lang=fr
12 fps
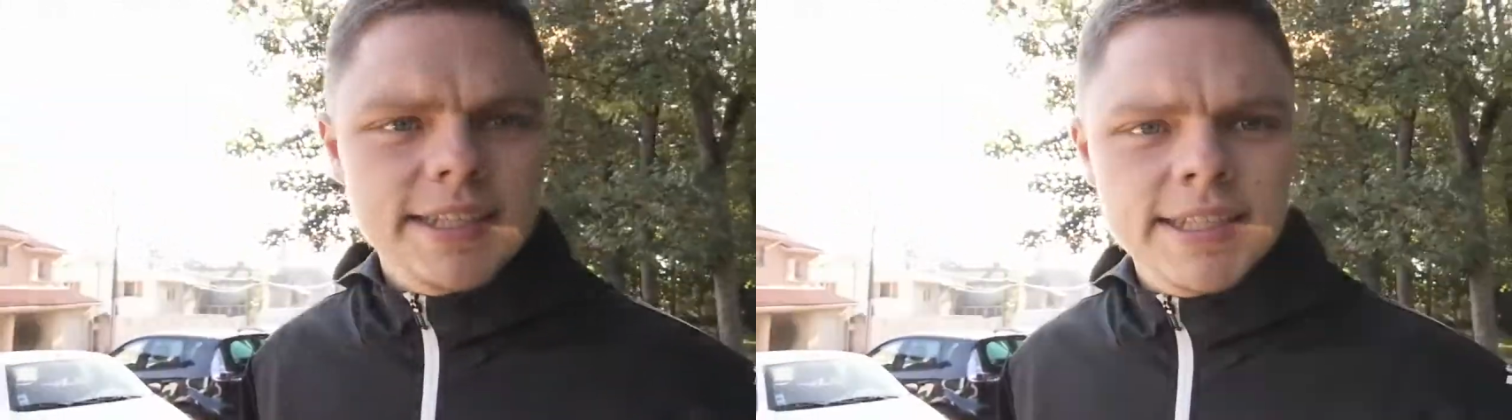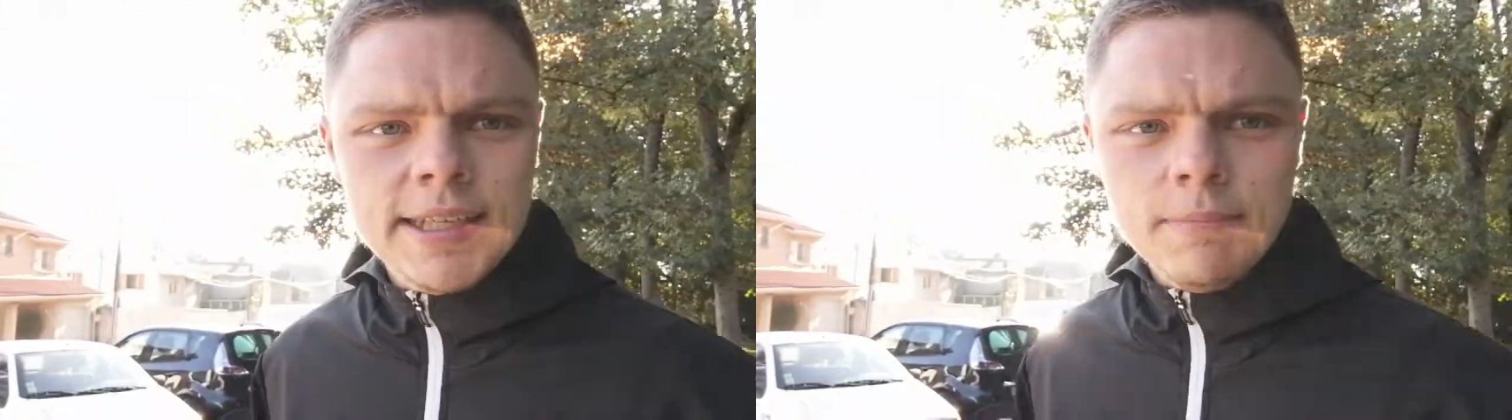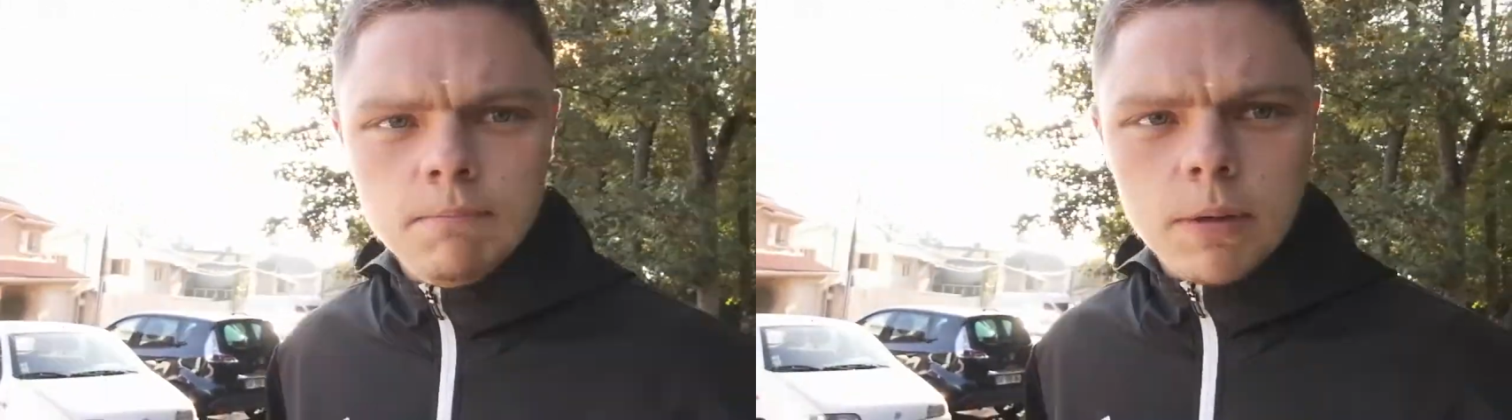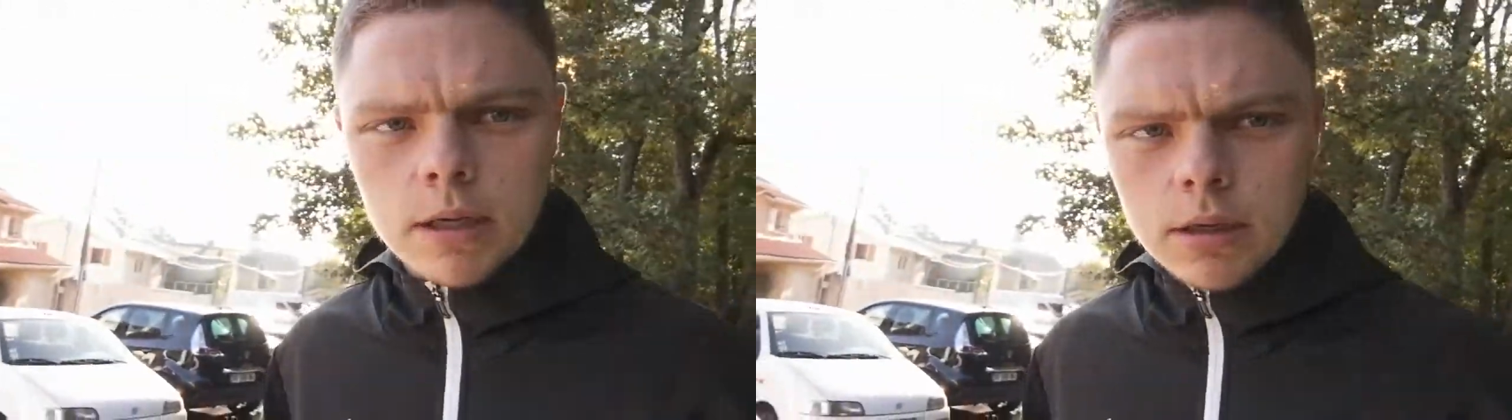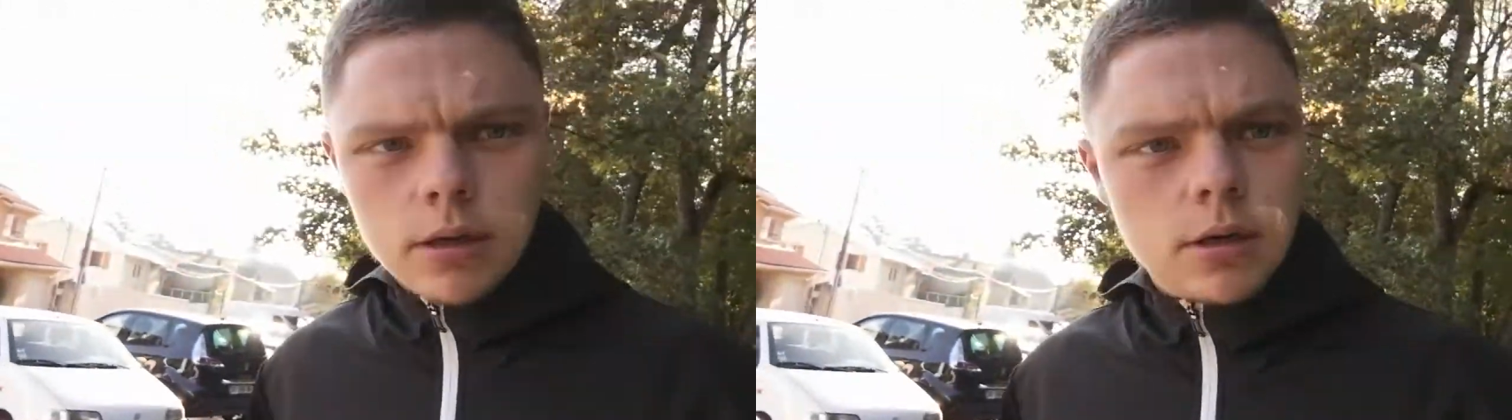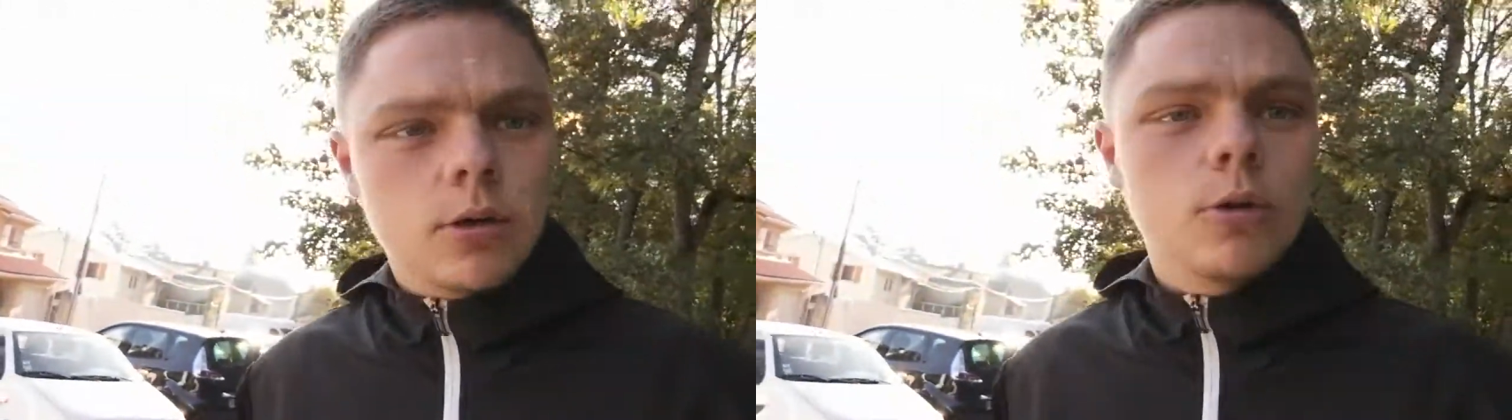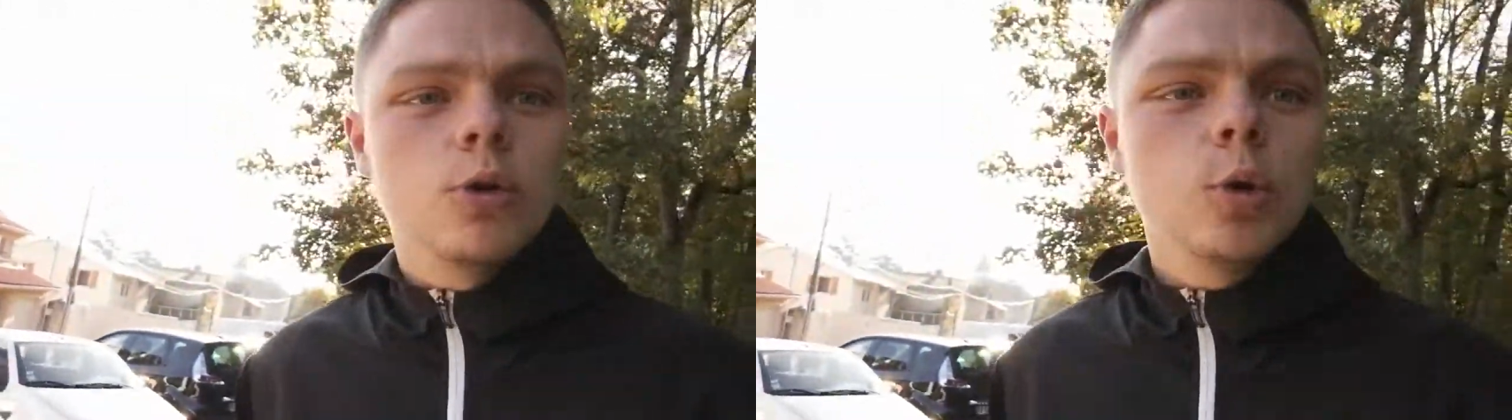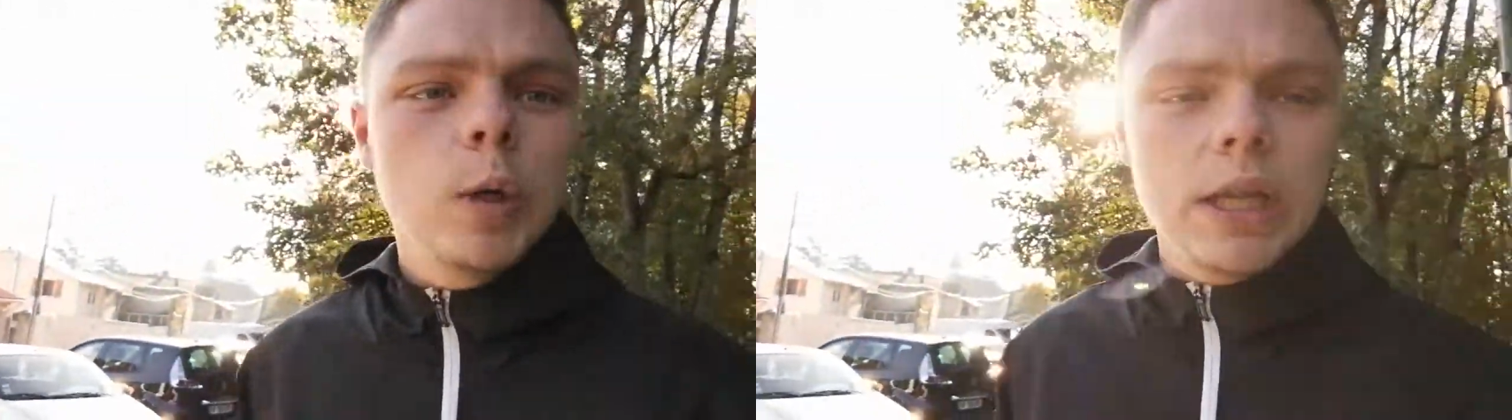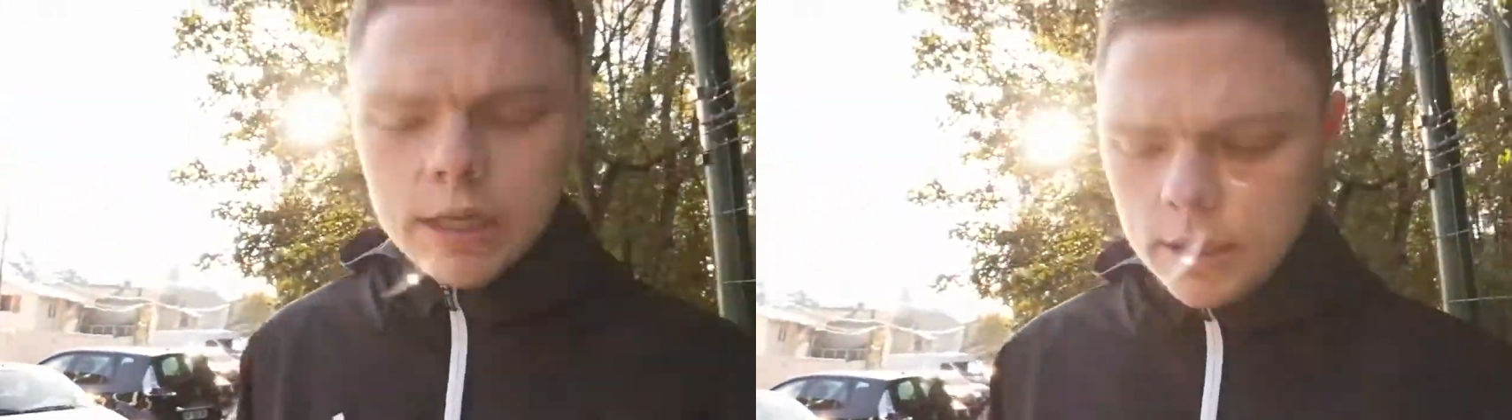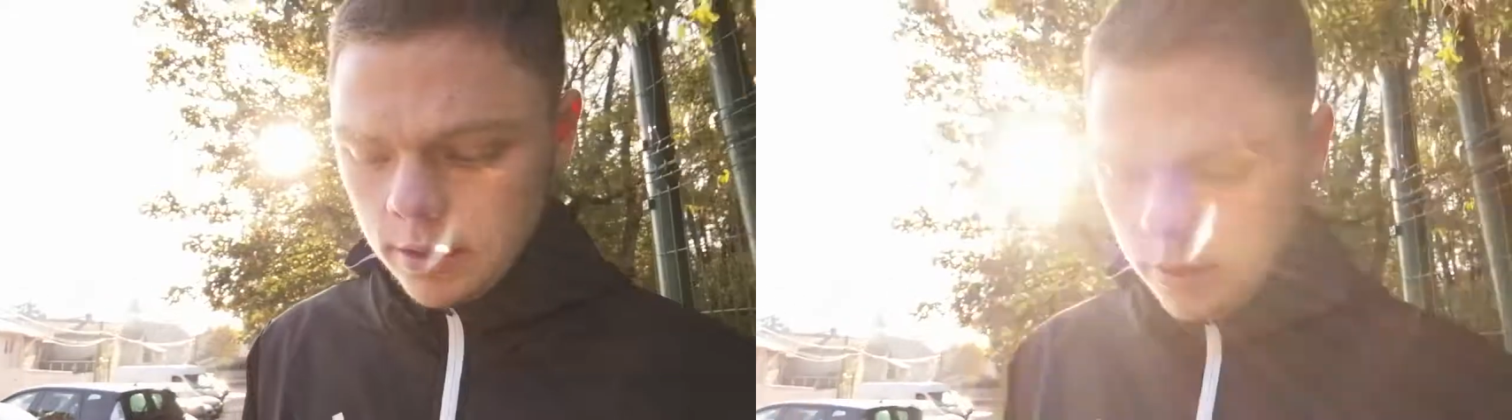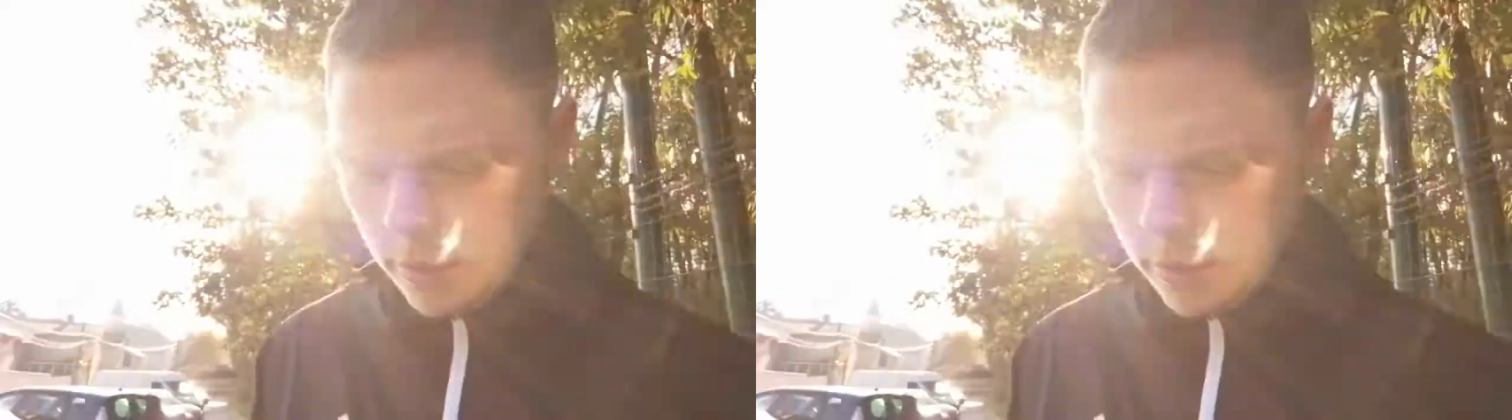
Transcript: team World.